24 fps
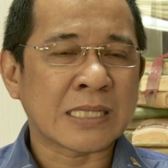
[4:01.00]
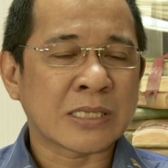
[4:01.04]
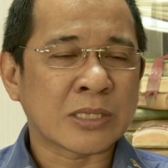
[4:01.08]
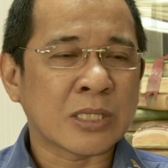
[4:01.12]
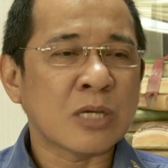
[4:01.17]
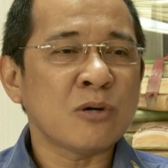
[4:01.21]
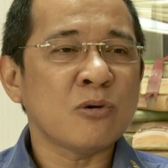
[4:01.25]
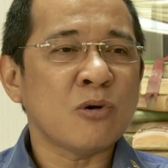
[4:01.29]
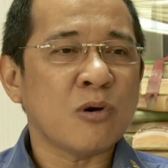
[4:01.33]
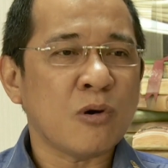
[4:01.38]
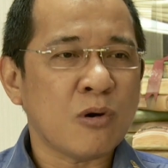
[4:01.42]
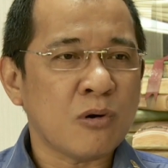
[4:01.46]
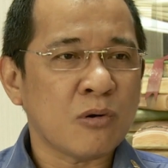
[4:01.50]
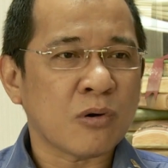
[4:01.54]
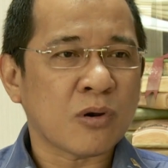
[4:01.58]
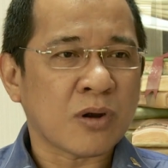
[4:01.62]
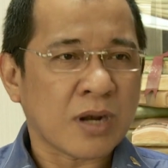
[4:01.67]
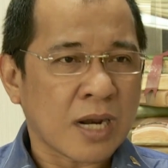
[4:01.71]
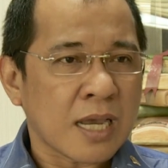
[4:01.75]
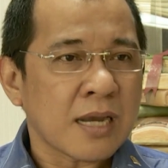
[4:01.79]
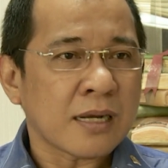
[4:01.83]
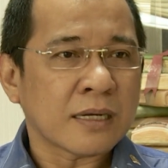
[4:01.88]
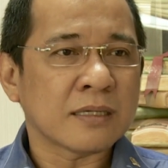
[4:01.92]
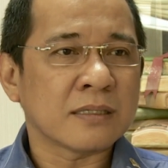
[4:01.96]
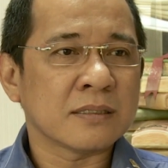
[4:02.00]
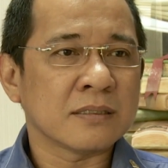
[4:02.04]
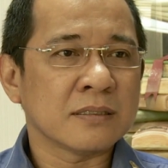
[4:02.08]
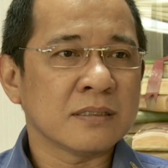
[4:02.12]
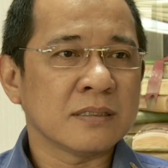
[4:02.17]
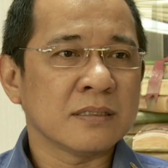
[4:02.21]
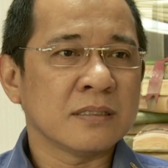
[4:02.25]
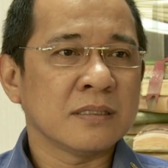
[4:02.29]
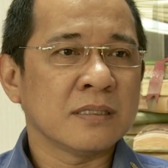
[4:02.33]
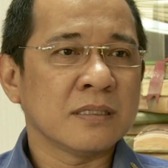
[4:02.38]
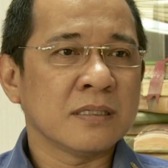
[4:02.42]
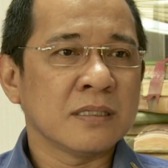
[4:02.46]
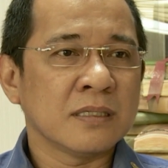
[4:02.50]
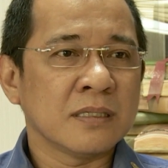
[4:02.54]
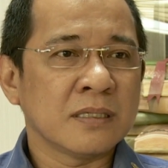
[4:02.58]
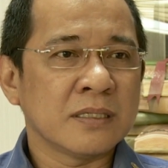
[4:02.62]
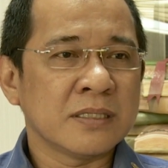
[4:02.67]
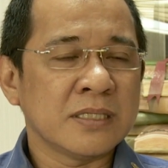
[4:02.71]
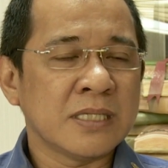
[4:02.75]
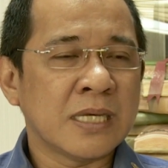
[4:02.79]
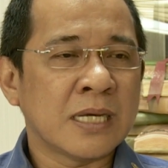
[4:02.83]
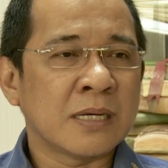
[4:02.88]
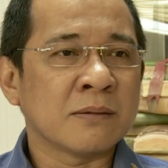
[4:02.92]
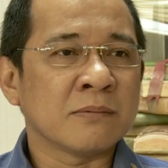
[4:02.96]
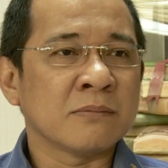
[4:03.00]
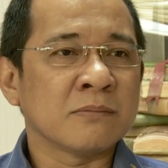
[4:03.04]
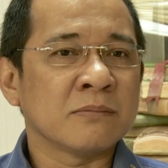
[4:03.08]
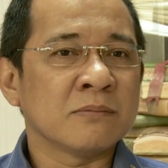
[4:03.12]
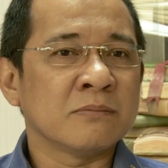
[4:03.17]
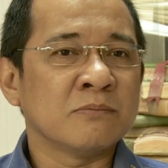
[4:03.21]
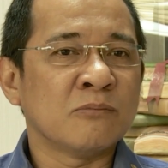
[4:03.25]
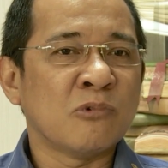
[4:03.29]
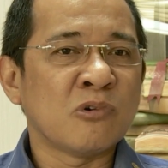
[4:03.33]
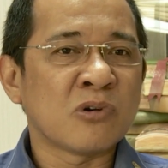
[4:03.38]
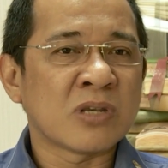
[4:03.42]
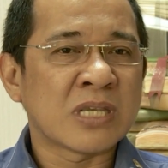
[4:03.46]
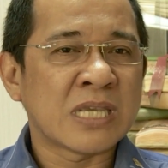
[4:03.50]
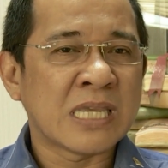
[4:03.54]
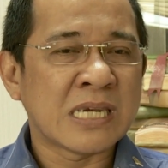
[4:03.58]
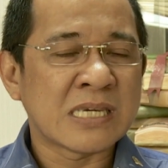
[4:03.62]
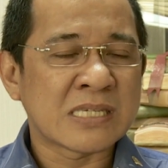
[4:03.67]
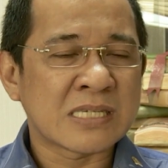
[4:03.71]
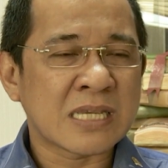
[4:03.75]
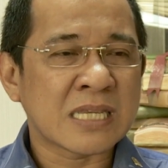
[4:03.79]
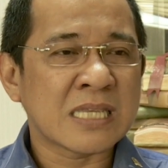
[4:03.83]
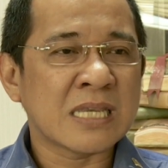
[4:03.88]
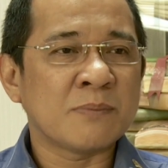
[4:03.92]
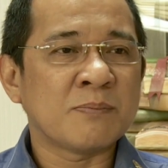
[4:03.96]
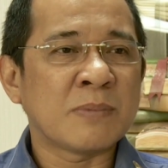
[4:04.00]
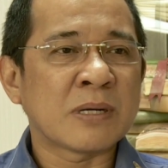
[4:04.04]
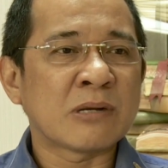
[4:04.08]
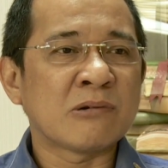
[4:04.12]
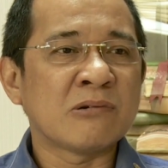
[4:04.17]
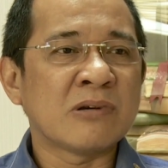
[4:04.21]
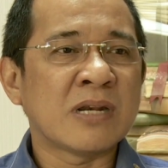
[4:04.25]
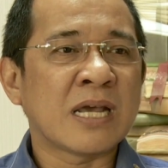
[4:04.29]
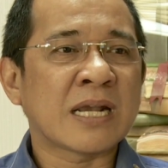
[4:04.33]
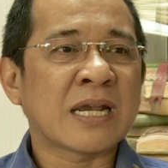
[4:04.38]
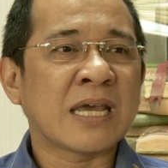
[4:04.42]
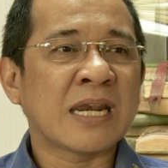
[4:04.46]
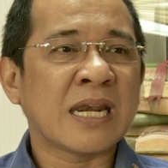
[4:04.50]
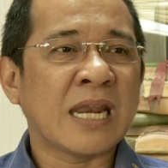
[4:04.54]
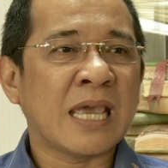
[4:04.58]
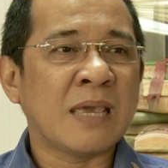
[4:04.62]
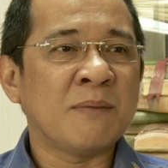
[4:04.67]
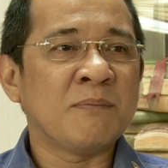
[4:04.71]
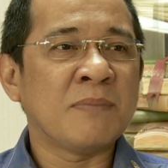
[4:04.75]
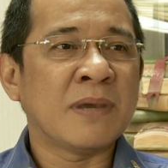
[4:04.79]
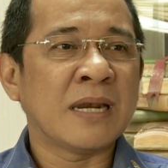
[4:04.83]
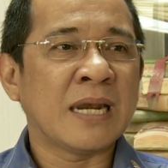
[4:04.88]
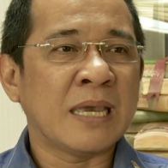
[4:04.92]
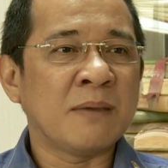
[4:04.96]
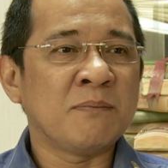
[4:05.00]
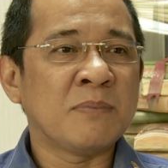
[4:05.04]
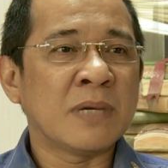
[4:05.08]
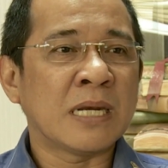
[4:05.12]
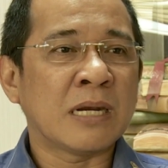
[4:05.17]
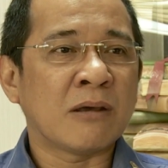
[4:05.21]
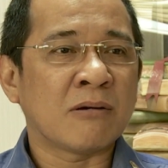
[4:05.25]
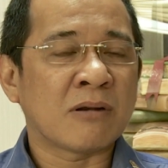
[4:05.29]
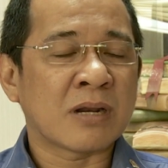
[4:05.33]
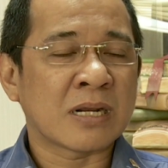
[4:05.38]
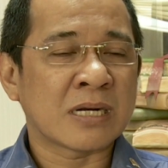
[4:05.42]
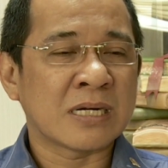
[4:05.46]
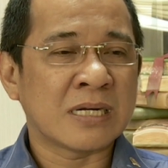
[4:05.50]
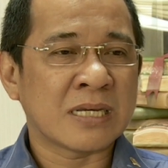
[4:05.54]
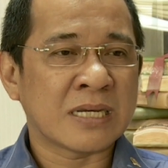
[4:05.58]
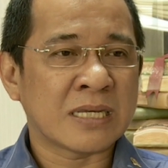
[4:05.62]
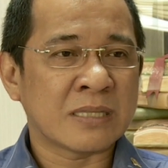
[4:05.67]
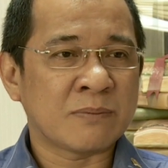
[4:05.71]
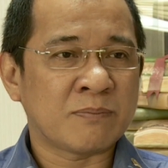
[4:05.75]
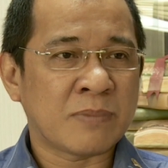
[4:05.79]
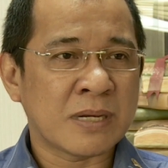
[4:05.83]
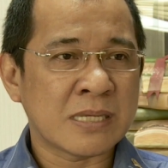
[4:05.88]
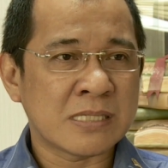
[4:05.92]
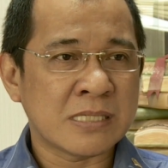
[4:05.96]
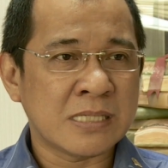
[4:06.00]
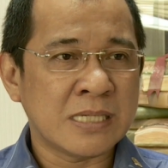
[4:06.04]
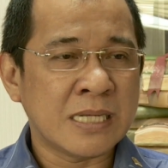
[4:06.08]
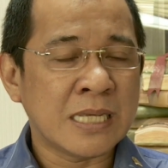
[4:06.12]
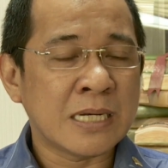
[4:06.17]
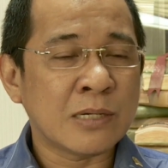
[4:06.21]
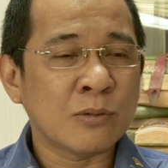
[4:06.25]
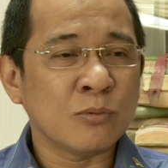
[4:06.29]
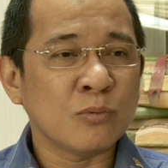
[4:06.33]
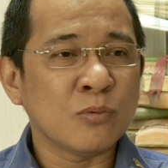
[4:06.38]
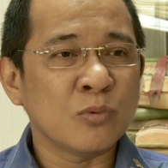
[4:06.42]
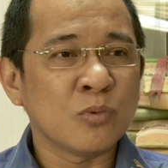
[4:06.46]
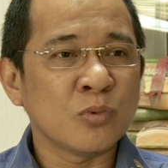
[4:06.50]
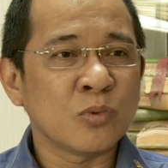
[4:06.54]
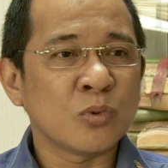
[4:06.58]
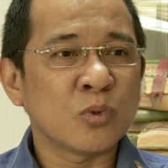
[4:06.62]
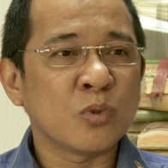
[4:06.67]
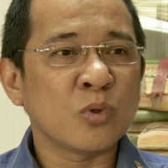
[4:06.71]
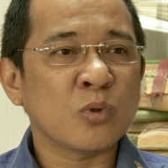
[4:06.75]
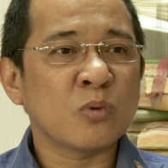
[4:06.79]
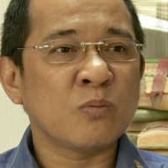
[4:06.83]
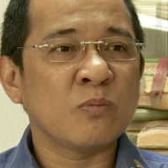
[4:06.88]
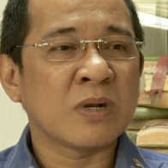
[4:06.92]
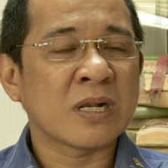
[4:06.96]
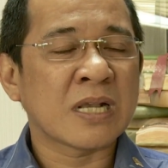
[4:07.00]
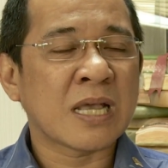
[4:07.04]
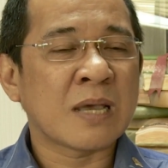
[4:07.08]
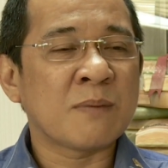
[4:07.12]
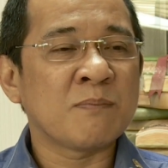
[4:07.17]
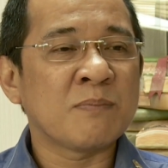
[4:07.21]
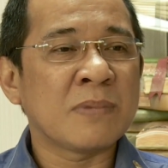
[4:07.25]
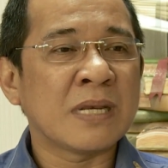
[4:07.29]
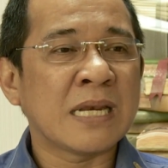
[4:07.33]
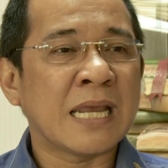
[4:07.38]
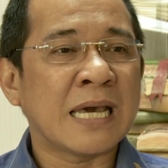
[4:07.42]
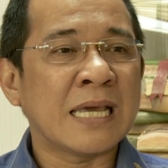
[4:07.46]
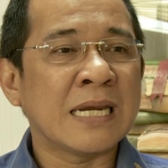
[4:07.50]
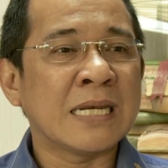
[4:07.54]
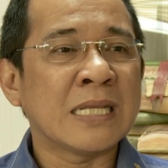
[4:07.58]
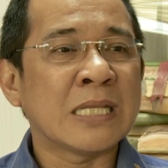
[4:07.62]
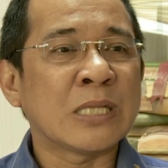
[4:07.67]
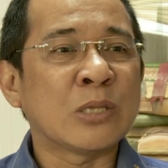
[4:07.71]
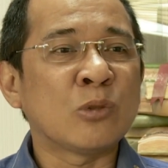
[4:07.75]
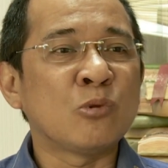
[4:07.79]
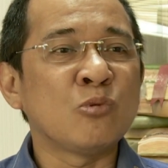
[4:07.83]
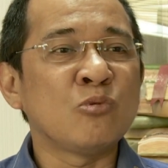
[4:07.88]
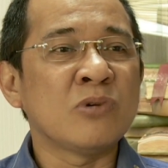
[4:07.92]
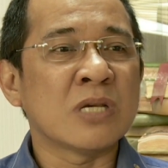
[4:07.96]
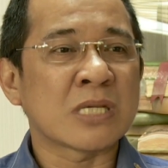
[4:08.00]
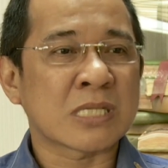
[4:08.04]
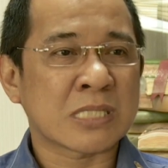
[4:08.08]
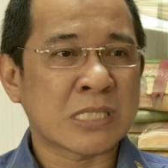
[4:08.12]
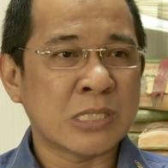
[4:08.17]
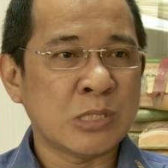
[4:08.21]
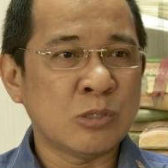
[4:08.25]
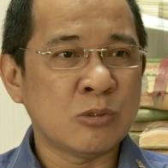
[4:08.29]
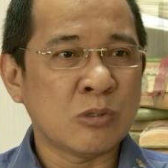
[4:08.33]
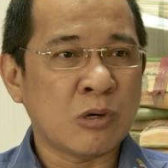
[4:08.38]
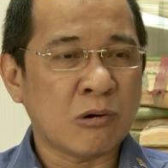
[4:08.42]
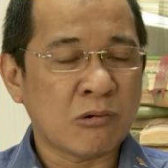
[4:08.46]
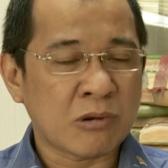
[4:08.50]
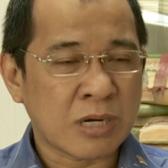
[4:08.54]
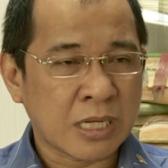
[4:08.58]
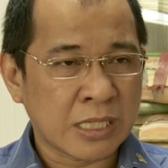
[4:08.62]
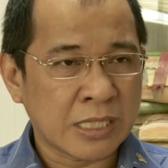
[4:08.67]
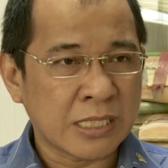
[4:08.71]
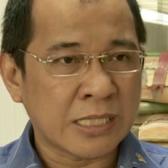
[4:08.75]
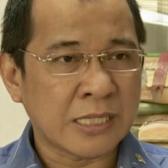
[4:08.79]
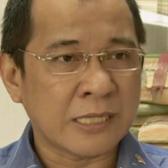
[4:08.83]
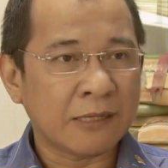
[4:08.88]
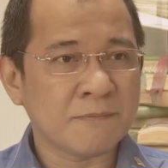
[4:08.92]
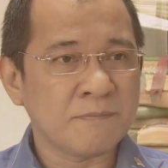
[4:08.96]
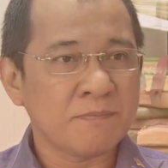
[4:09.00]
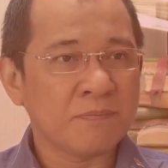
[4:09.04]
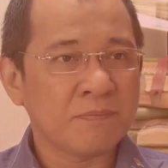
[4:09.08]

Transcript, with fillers: atau orang yang mungkin saja menggunakan embel-embel orang dekat presiden untuk mengambil alih tugas kedua orang ini.